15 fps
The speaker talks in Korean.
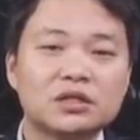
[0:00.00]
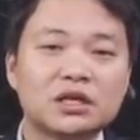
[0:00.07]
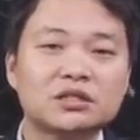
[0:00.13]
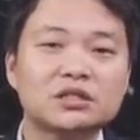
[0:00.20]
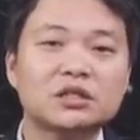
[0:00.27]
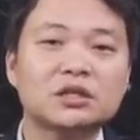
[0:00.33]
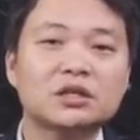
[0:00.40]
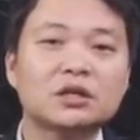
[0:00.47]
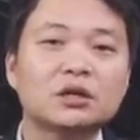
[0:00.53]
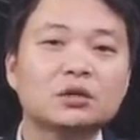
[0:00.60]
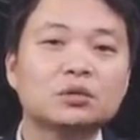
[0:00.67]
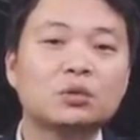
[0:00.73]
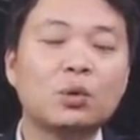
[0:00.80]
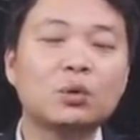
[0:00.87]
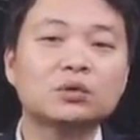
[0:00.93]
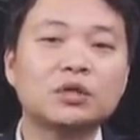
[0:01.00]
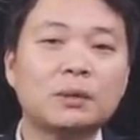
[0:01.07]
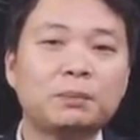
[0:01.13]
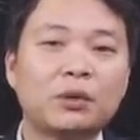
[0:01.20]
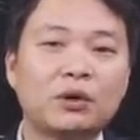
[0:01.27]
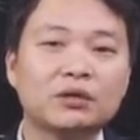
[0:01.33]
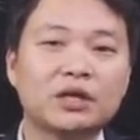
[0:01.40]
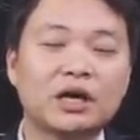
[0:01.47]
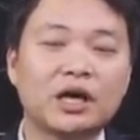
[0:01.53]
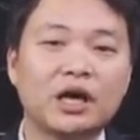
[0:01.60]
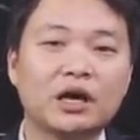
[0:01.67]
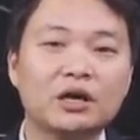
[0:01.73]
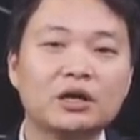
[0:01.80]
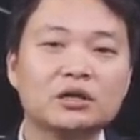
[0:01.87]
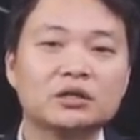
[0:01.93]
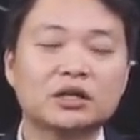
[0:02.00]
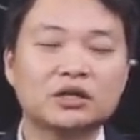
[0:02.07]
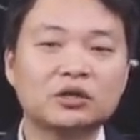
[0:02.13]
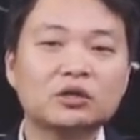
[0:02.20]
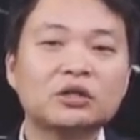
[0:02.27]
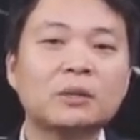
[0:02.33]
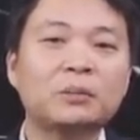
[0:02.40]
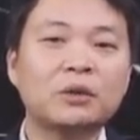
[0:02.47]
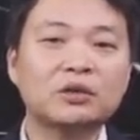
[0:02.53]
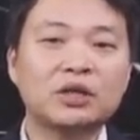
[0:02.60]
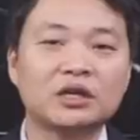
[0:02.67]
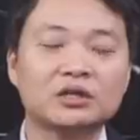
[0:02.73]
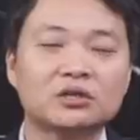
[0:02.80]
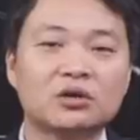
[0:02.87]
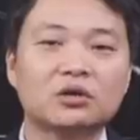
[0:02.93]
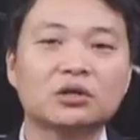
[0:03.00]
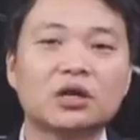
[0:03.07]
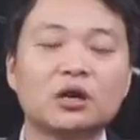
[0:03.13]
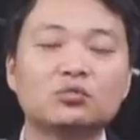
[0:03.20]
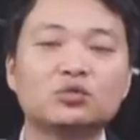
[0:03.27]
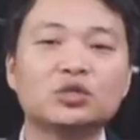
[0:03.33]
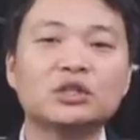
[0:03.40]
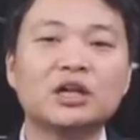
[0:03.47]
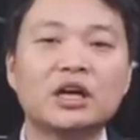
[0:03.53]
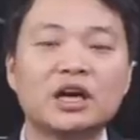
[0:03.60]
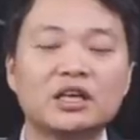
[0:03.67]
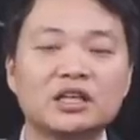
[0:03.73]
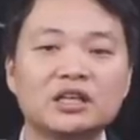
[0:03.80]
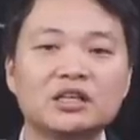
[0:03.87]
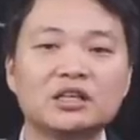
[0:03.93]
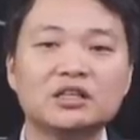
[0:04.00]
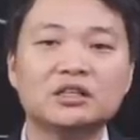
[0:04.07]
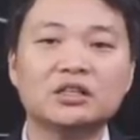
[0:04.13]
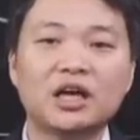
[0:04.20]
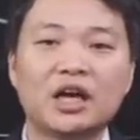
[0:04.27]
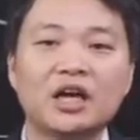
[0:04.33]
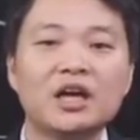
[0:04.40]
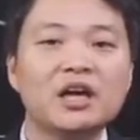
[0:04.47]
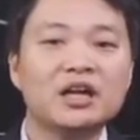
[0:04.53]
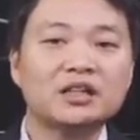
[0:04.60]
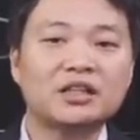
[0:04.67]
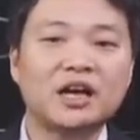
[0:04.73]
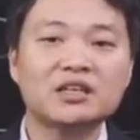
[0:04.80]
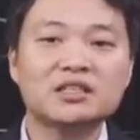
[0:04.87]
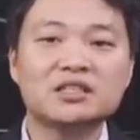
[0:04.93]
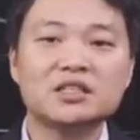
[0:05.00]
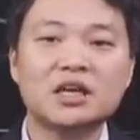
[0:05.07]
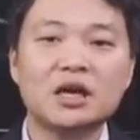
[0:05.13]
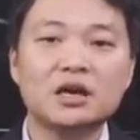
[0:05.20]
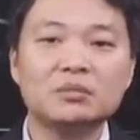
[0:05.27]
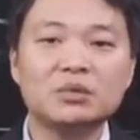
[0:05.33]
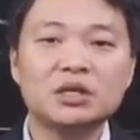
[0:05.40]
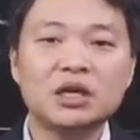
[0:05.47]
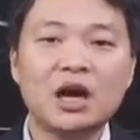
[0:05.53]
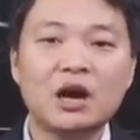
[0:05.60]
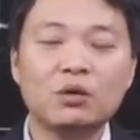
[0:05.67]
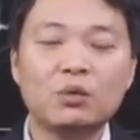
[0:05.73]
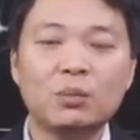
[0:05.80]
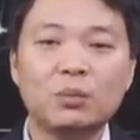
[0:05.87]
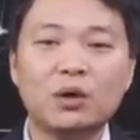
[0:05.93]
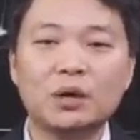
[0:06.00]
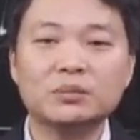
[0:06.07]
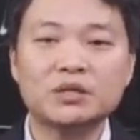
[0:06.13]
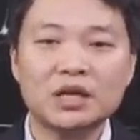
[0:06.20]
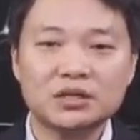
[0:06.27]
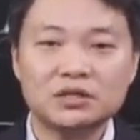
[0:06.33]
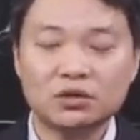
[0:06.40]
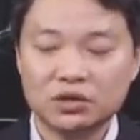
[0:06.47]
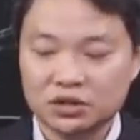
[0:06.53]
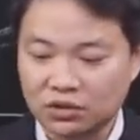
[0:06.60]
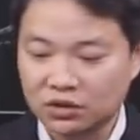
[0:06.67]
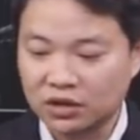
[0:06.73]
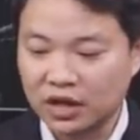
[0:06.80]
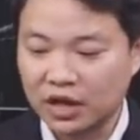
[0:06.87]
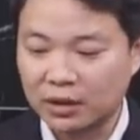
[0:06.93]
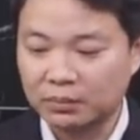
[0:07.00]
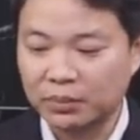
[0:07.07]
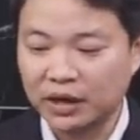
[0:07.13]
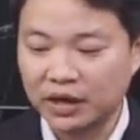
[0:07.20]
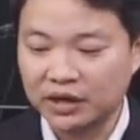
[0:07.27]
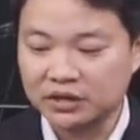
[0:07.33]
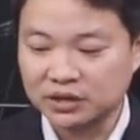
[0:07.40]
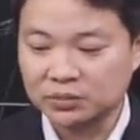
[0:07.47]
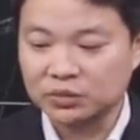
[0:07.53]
사실 동태평양에 그러니까 서태평양이죠. 그러니까 우리나라 인근에 당시에 미 항공모함 세척이 전개한 바가